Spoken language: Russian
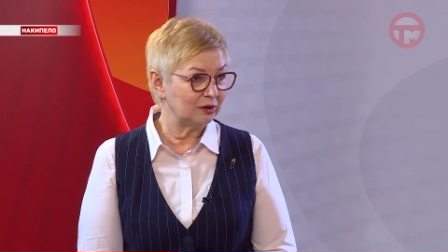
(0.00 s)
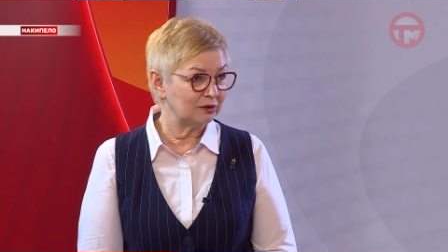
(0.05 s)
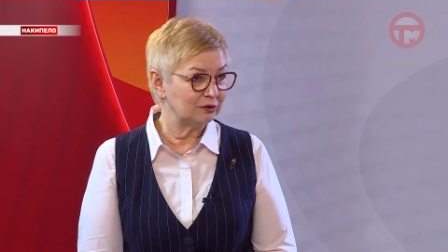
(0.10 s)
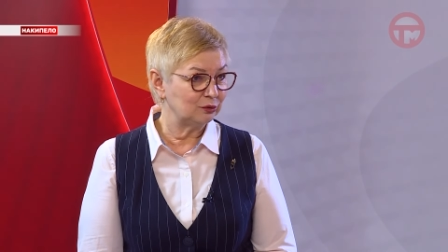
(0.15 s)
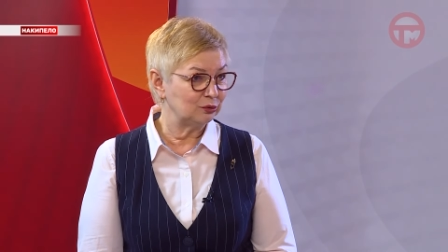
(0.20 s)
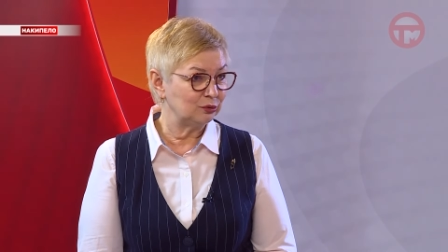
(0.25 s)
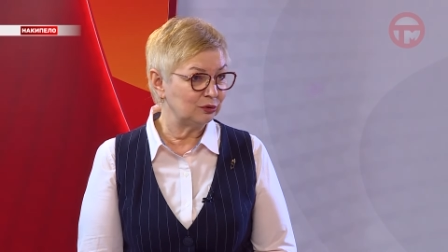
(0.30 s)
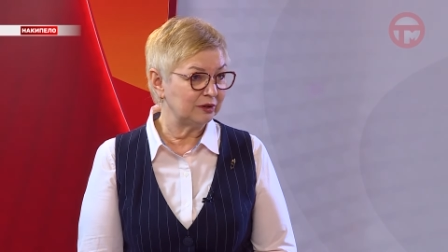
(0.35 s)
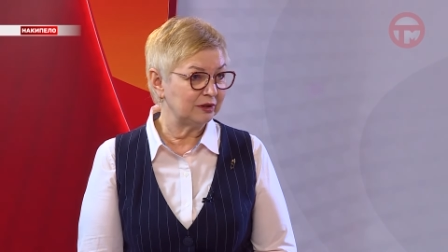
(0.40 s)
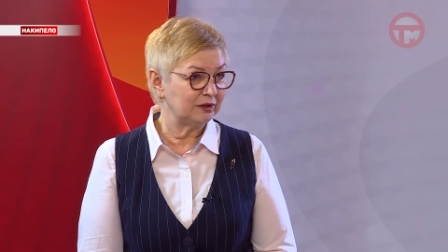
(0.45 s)

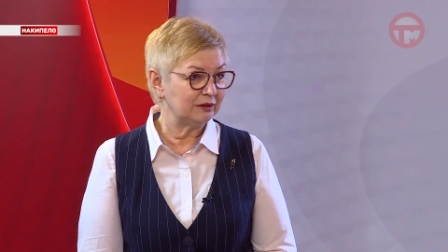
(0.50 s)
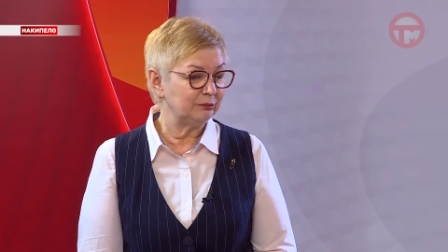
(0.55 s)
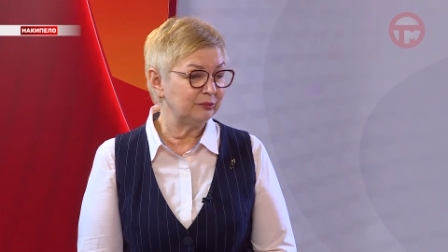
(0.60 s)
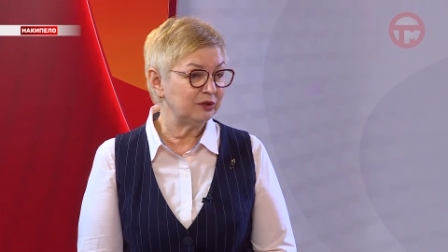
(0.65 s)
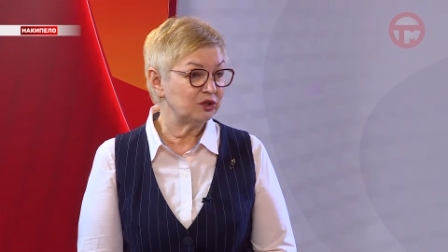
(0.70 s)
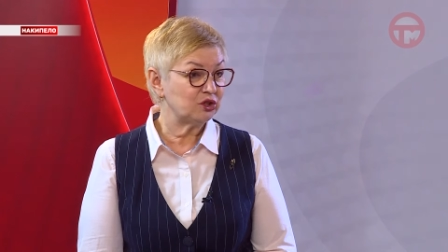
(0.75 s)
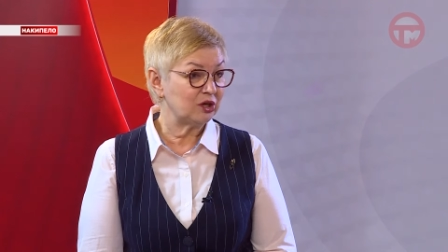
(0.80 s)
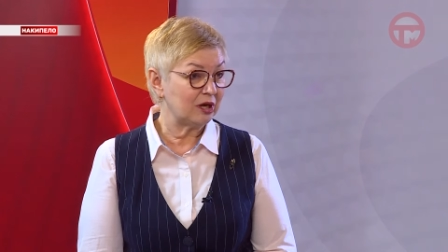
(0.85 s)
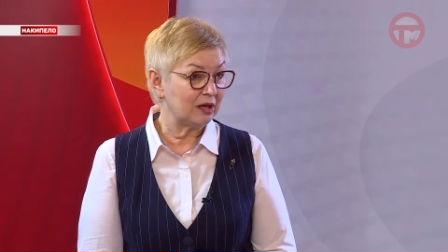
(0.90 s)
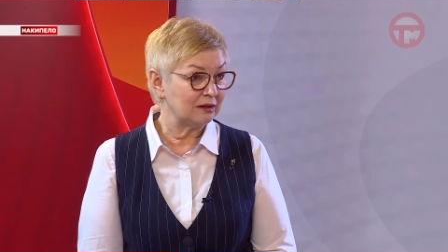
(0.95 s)
которая
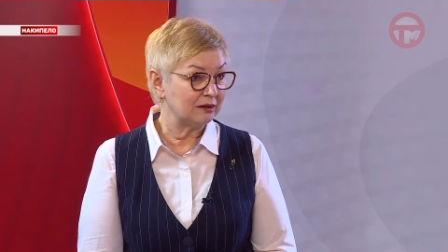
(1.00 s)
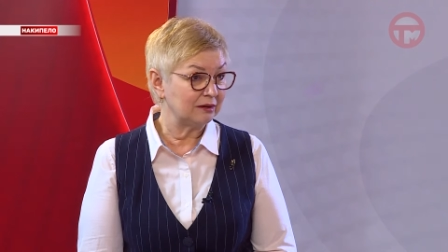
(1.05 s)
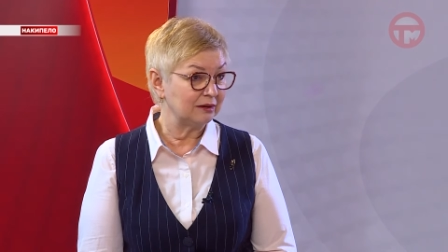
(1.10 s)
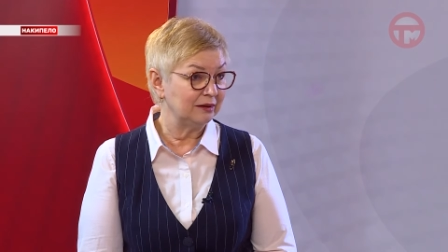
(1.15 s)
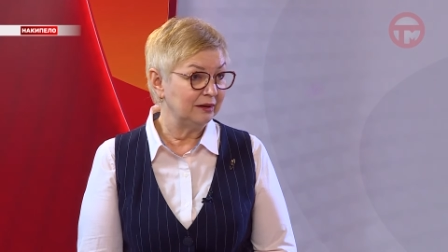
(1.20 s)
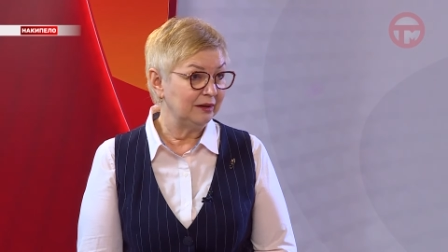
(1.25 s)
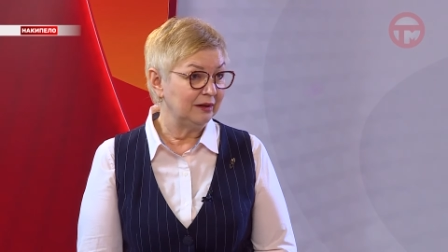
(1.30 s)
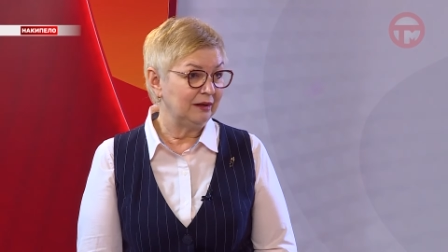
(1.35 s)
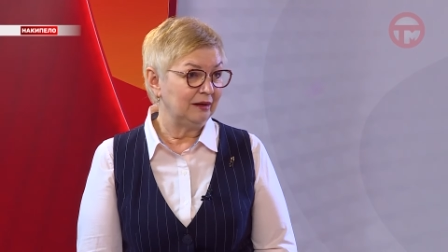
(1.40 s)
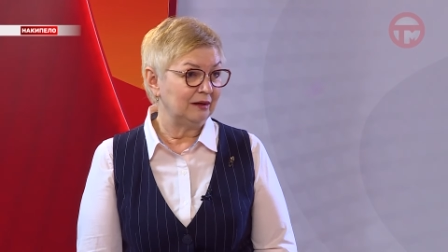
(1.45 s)
мешала
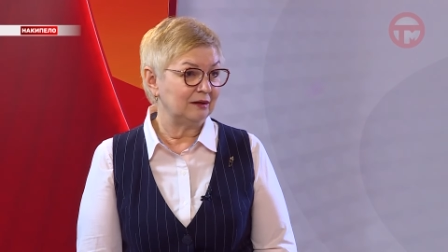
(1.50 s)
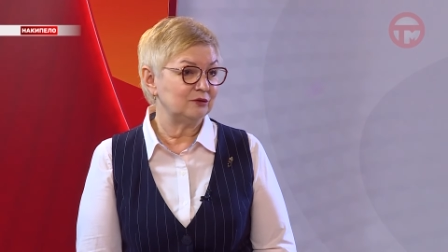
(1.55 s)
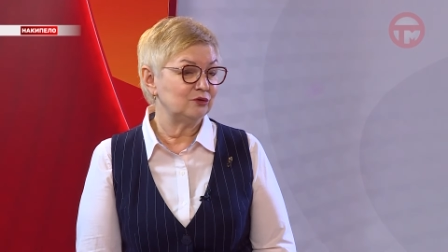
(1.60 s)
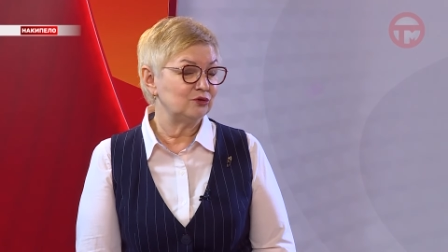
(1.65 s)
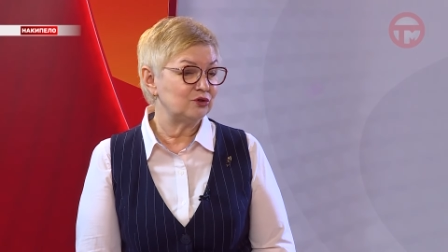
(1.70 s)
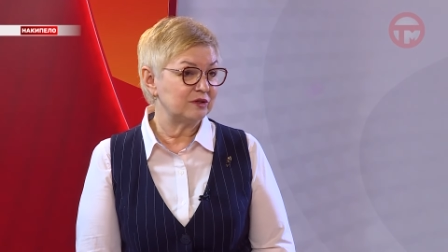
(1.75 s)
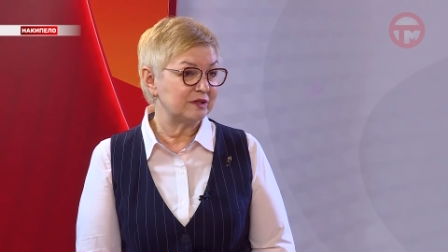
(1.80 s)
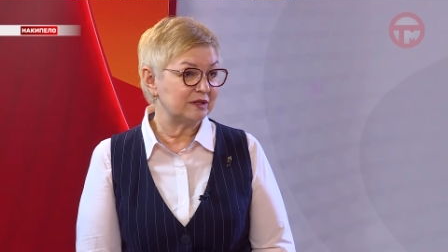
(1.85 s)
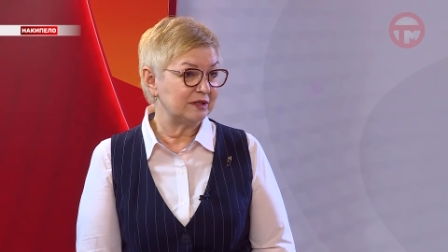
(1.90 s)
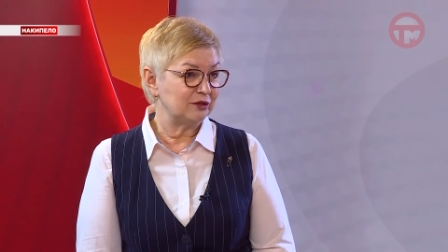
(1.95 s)

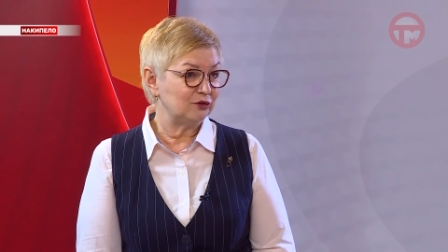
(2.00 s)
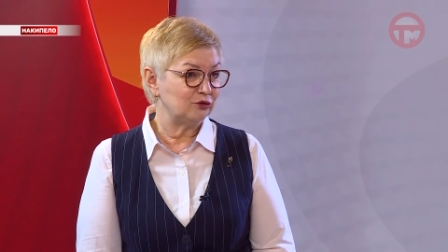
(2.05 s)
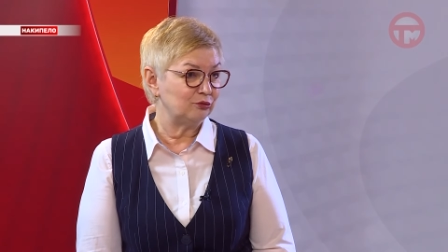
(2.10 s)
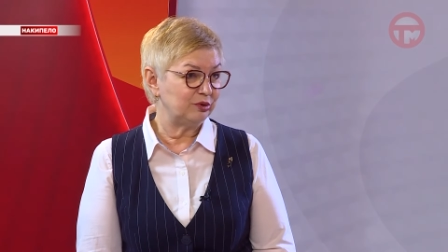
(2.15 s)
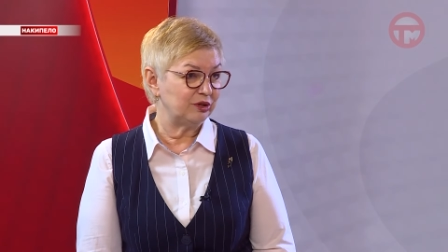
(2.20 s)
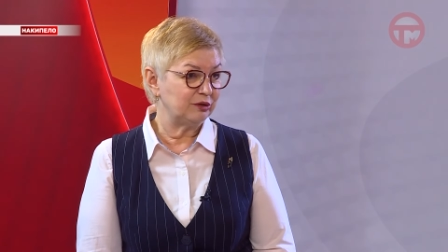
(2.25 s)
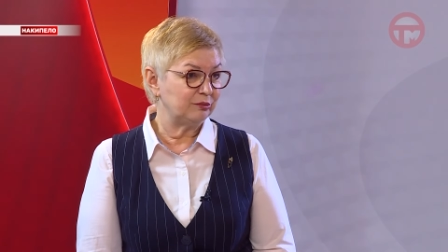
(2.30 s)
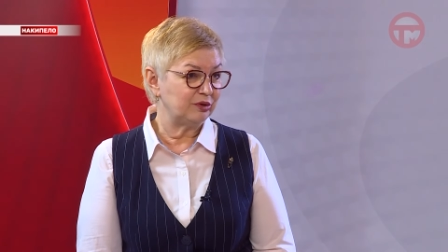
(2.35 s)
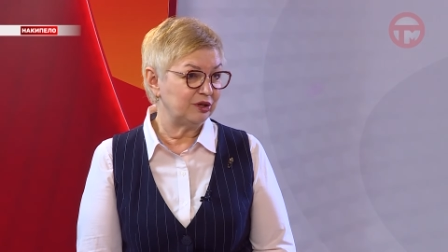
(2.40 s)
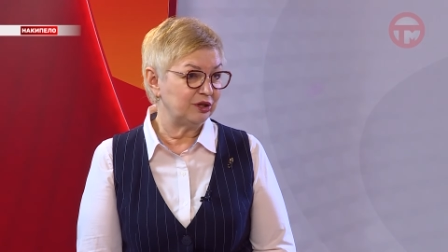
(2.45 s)
осуществлению
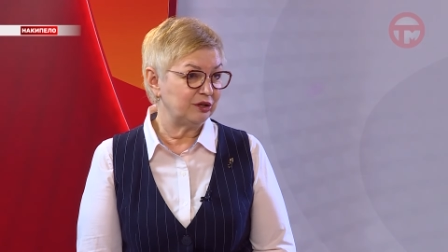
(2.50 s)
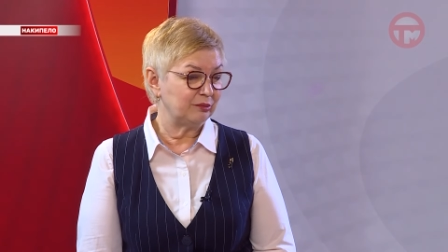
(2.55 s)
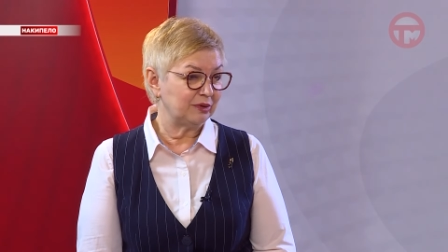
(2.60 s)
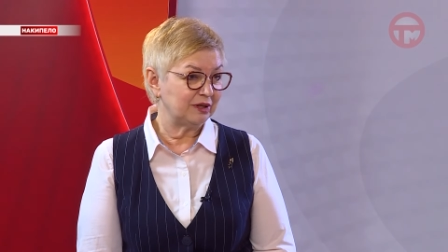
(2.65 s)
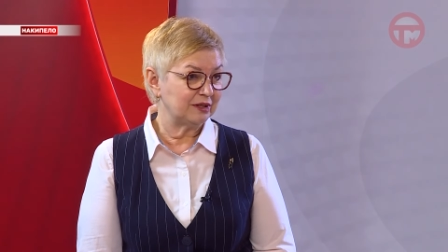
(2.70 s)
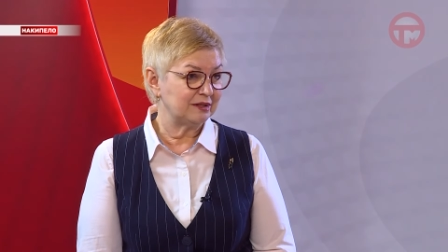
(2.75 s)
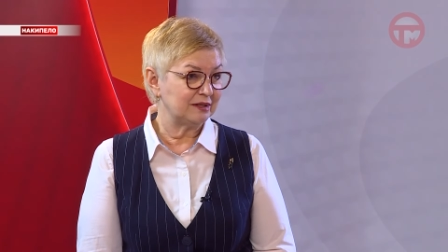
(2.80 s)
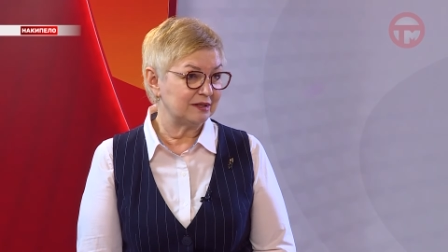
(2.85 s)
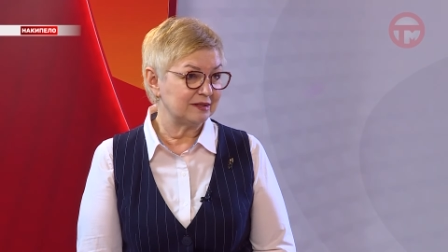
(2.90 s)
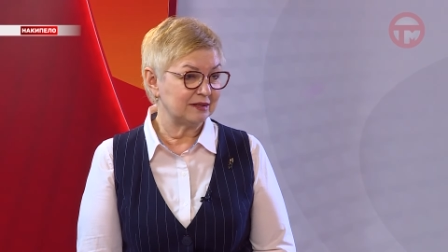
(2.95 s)

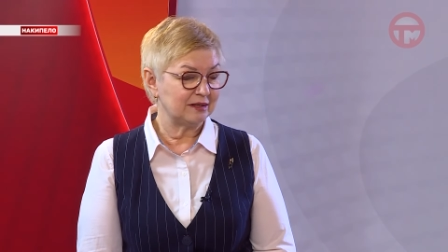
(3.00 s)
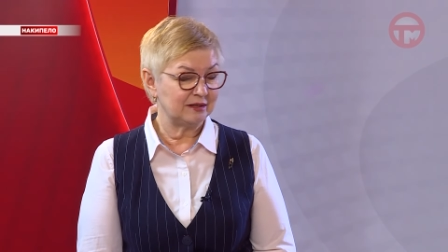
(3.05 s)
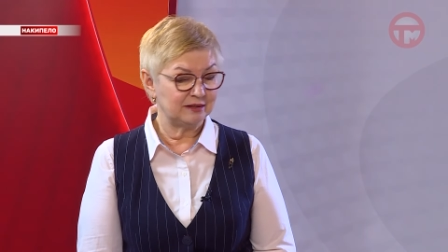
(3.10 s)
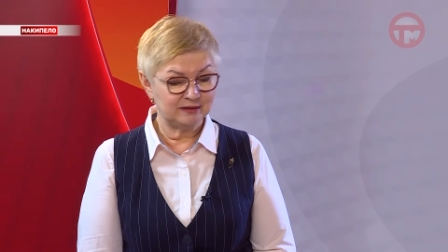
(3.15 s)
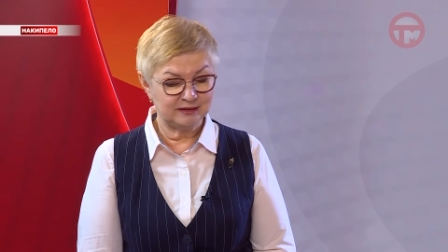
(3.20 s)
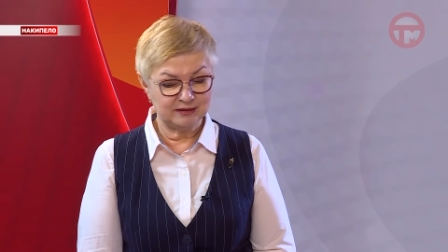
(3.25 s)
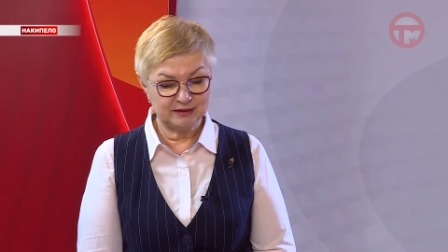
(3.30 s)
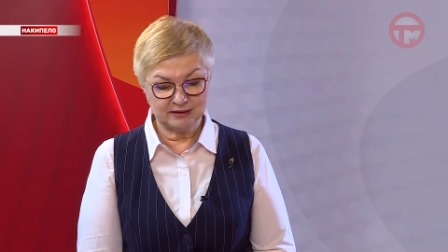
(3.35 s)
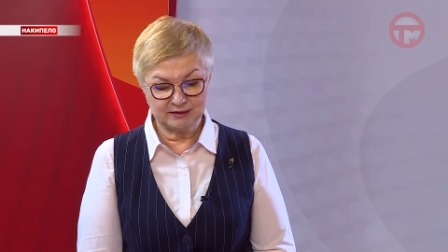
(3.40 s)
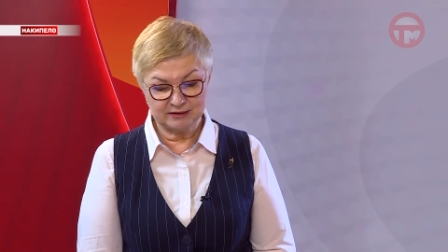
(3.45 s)
предпринимательской
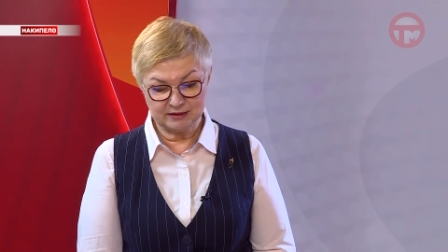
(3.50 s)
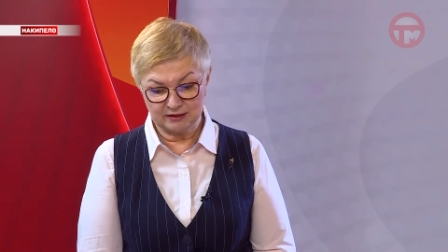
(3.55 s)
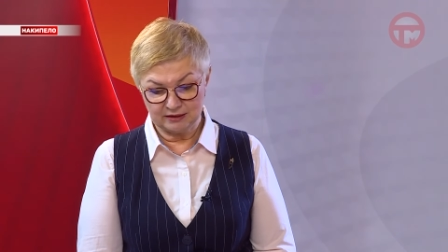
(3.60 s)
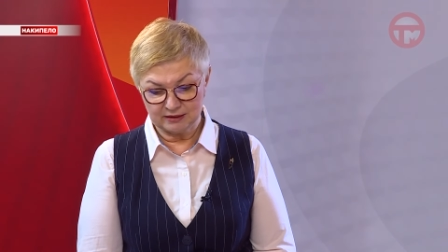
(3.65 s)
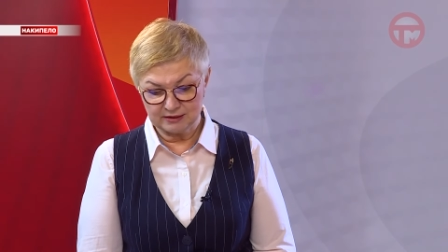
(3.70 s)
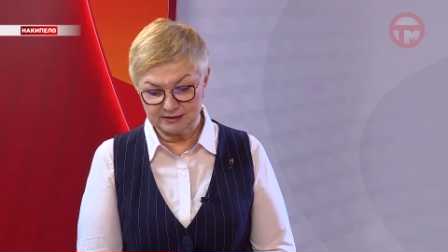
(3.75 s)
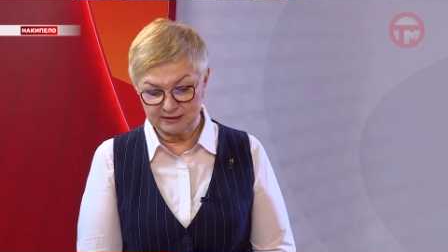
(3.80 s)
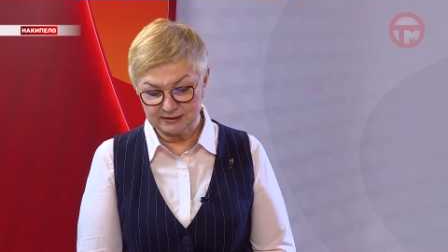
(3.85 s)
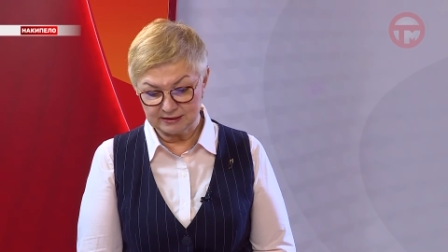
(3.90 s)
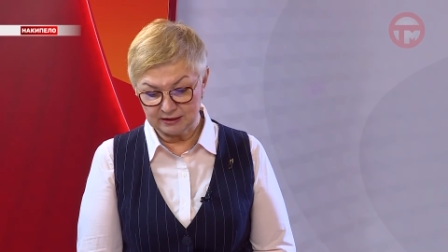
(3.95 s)

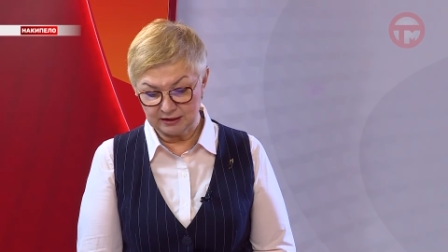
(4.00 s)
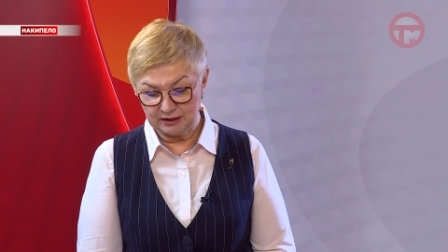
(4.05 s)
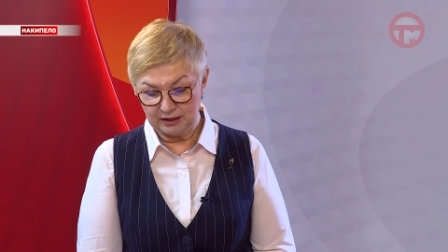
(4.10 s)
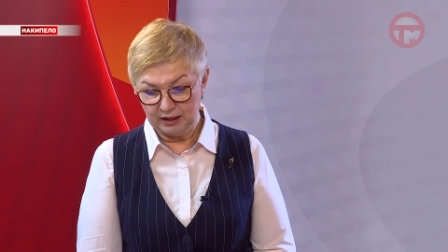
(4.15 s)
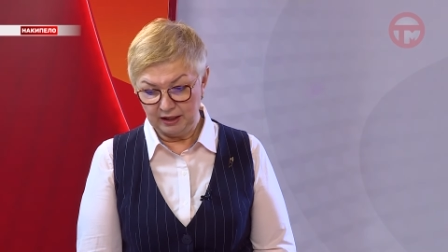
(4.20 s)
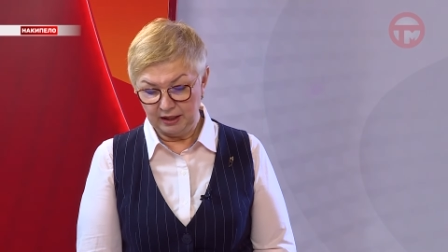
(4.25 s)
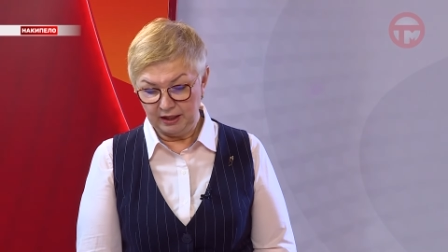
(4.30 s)
деятельности.